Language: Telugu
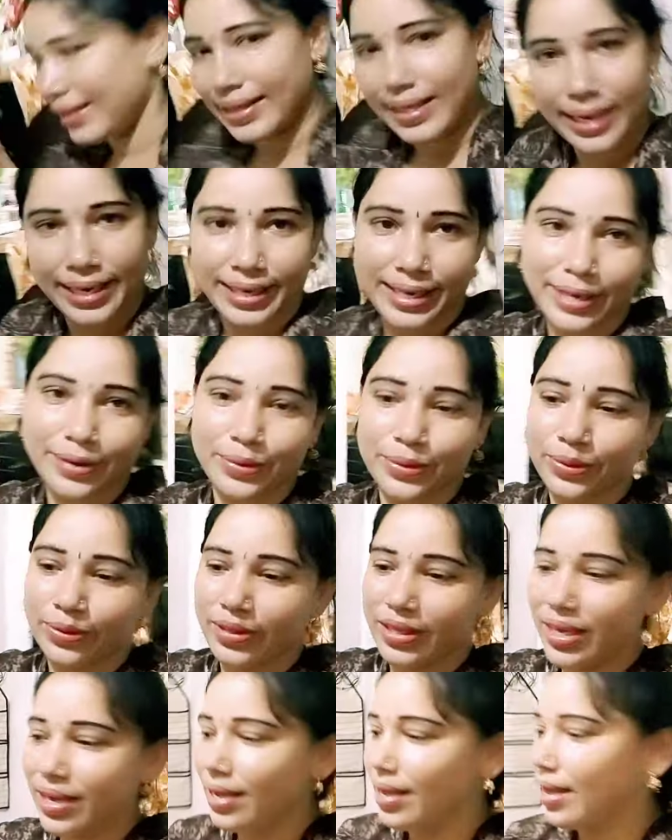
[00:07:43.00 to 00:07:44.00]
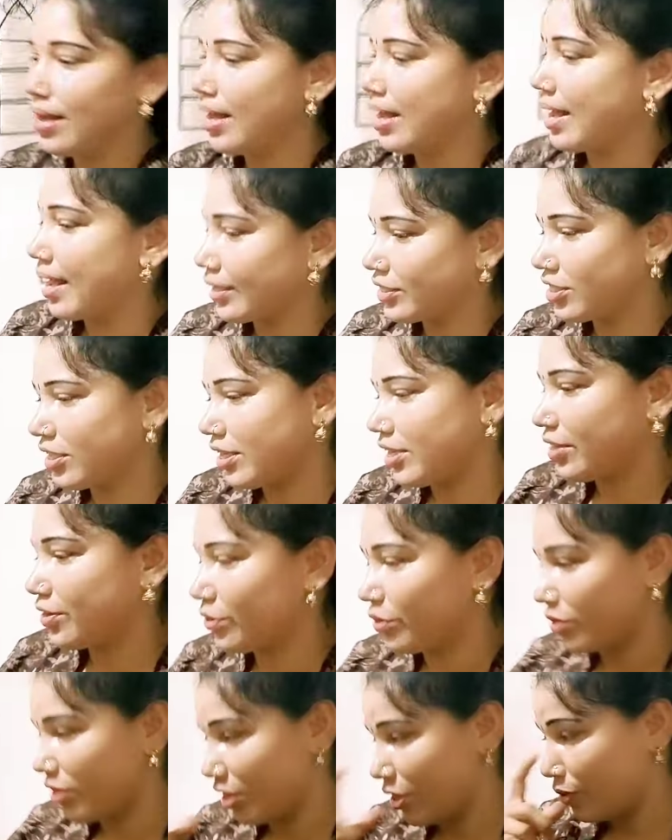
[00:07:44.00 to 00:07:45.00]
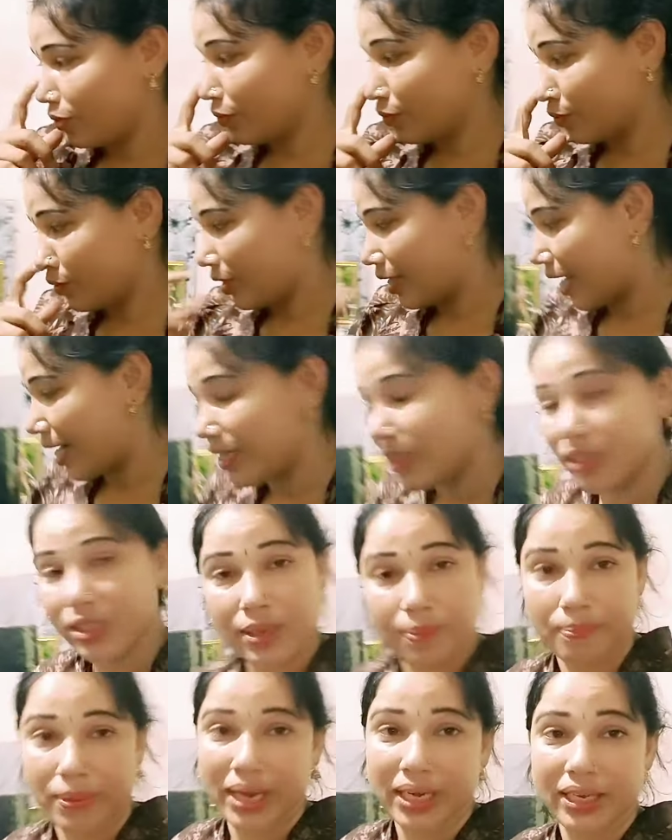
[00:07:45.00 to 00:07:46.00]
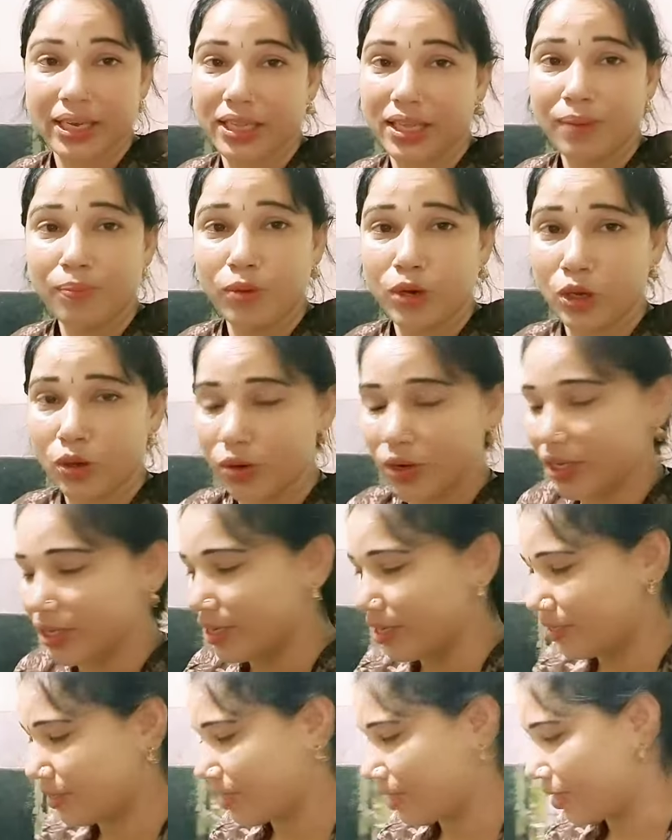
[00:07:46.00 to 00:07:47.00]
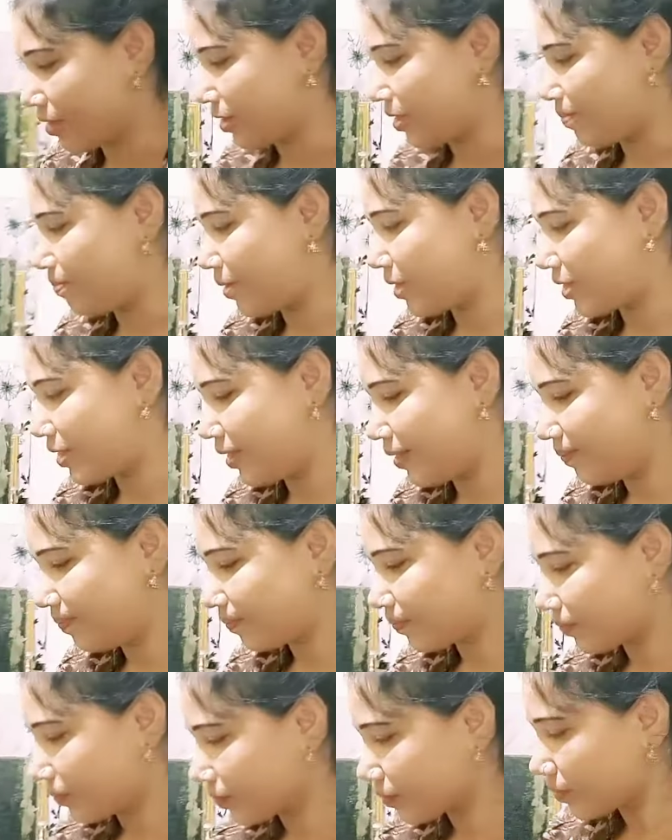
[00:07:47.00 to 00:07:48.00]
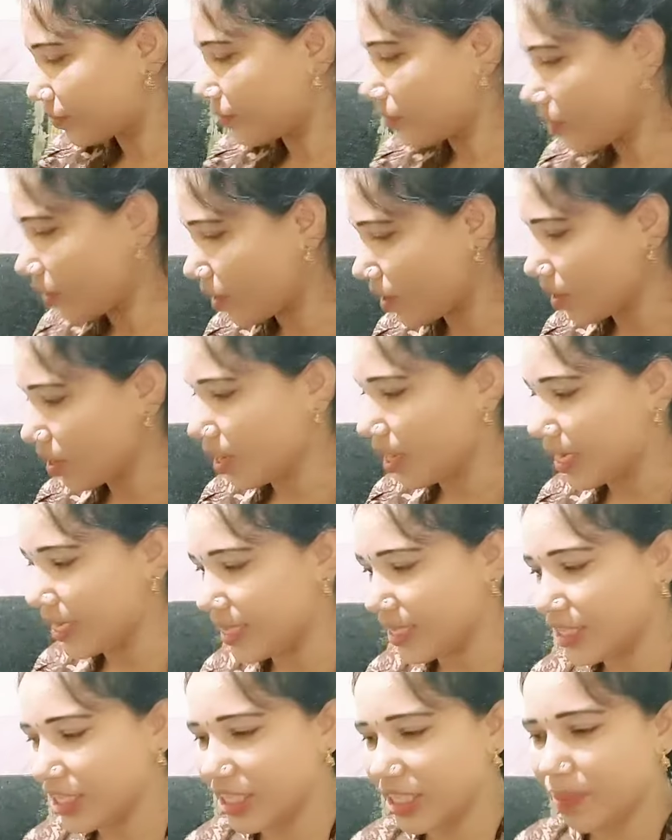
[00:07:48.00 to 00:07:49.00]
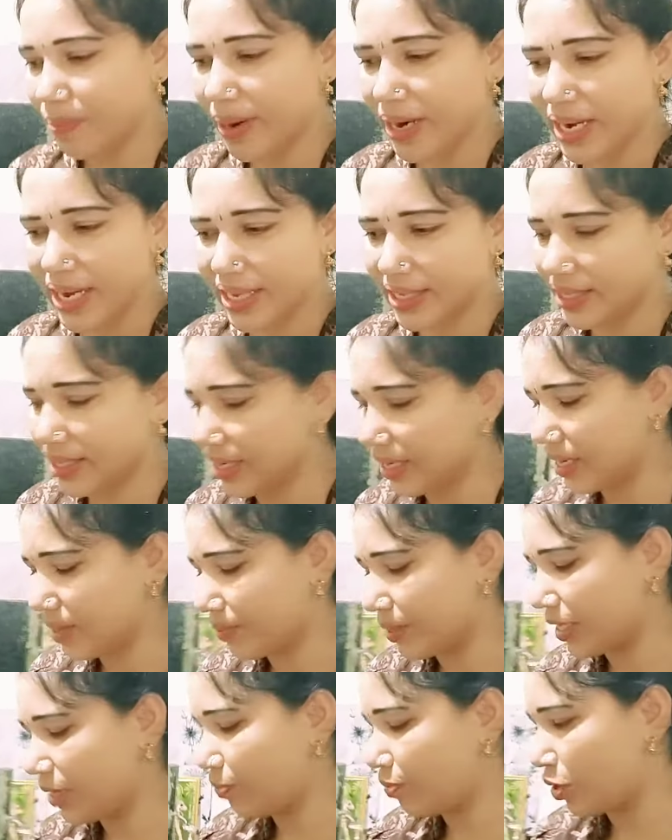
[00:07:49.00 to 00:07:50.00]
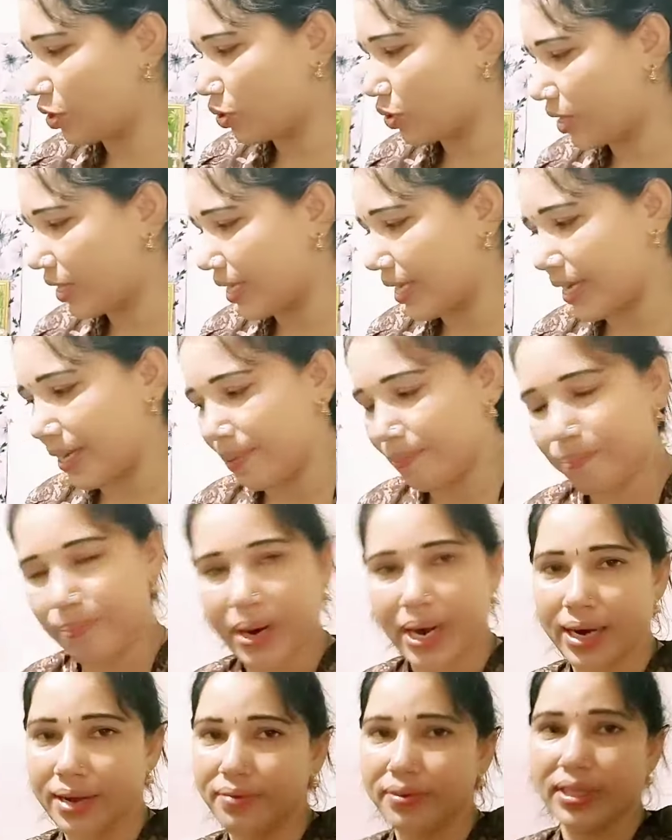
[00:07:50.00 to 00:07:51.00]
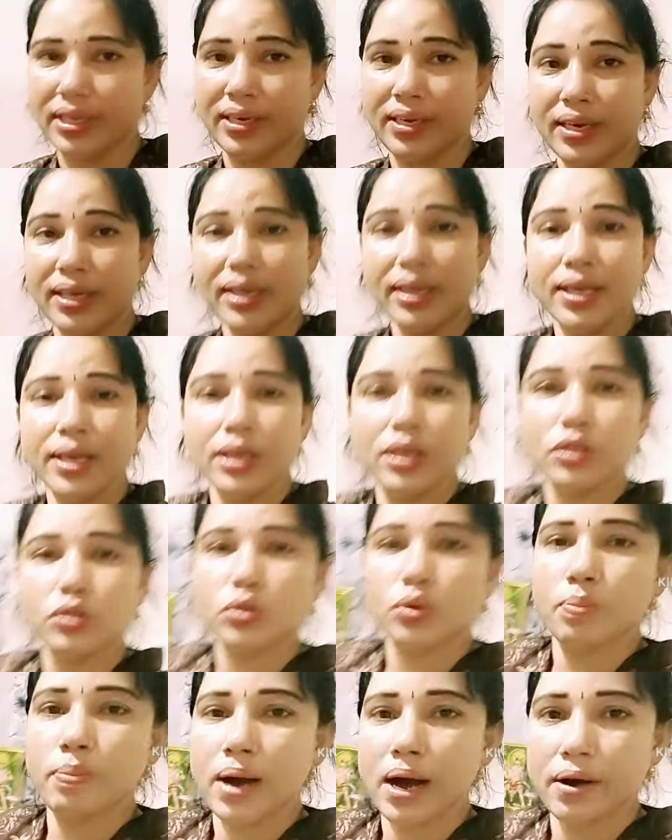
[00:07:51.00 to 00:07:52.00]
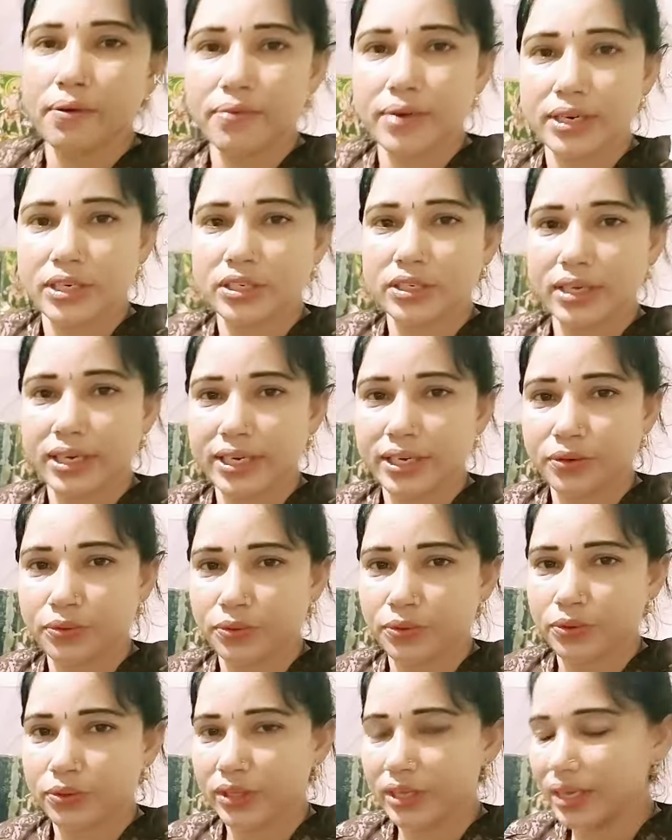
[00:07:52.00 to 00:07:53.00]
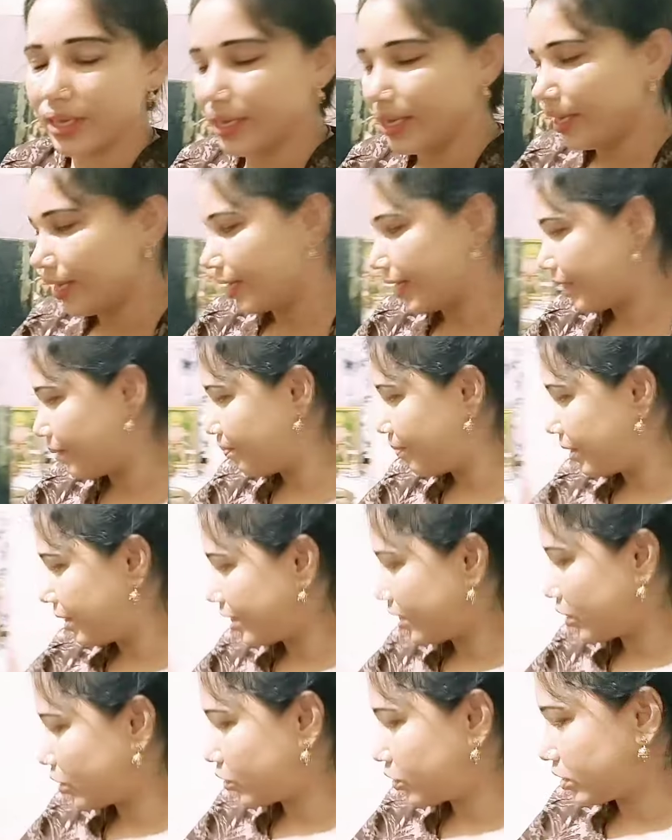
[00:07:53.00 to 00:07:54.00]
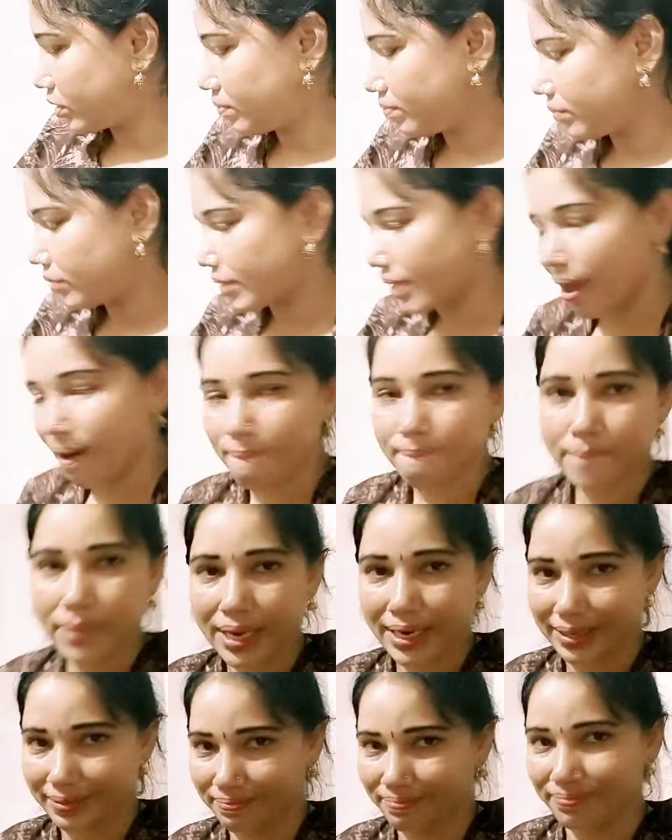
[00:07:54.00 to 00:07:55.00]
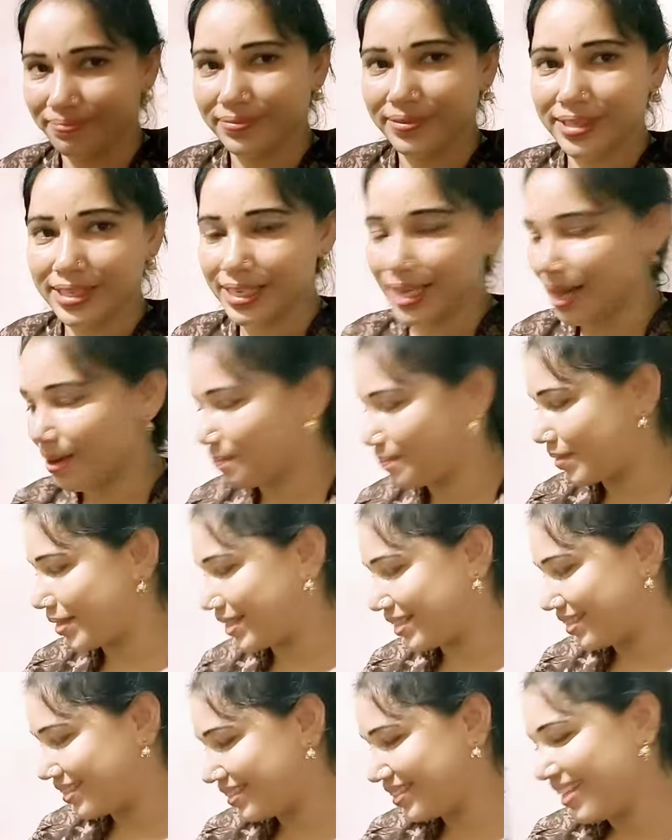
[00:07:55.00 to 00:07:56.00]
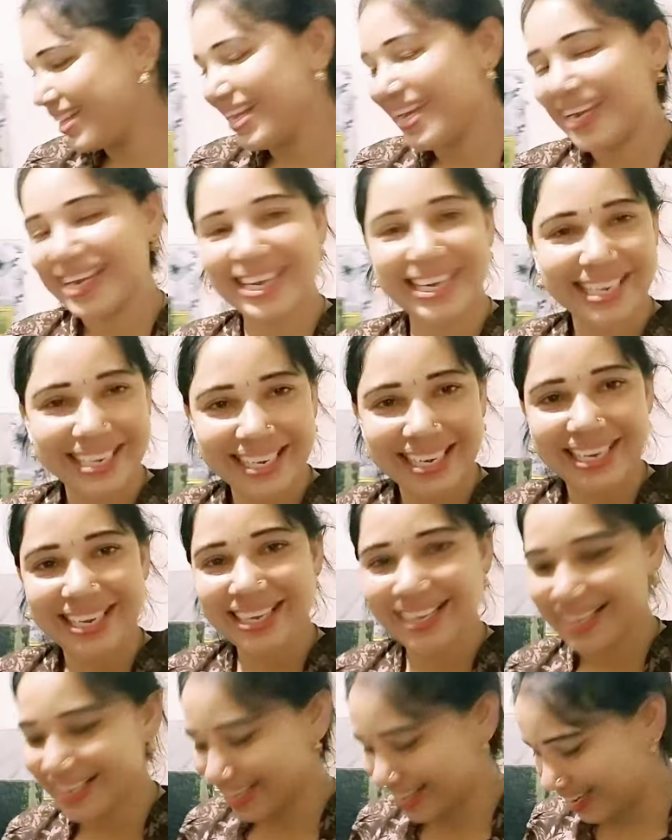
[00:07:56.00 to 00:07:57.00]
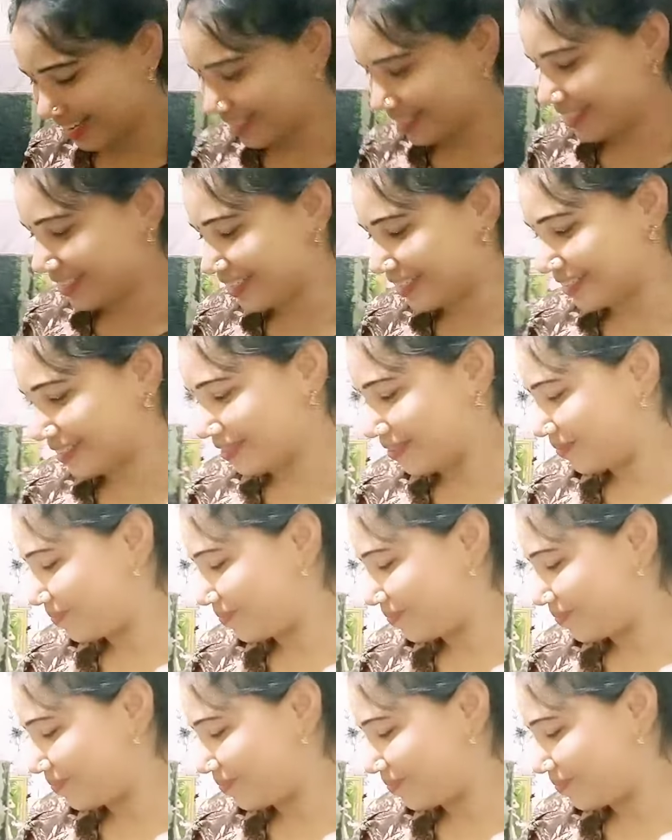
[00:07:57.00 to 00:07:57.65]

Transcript: నైన్ థర్టీ అవుతుంది యాక్చువల్లీ ఈరోజు నేను నైట్ చెప్పాను కదా పులిహోర చేశానని చెప్పేసి ఇది చింతపండు వేస్తాం కాబట్టి పులిహోర ఏం పాడాలండి సో బాగా ఫ్రెష్గానే ఉంటుంది అండ్ పిల్లల కోసం సాంబార్ సాంబార్ ఇడ్లీ అండ్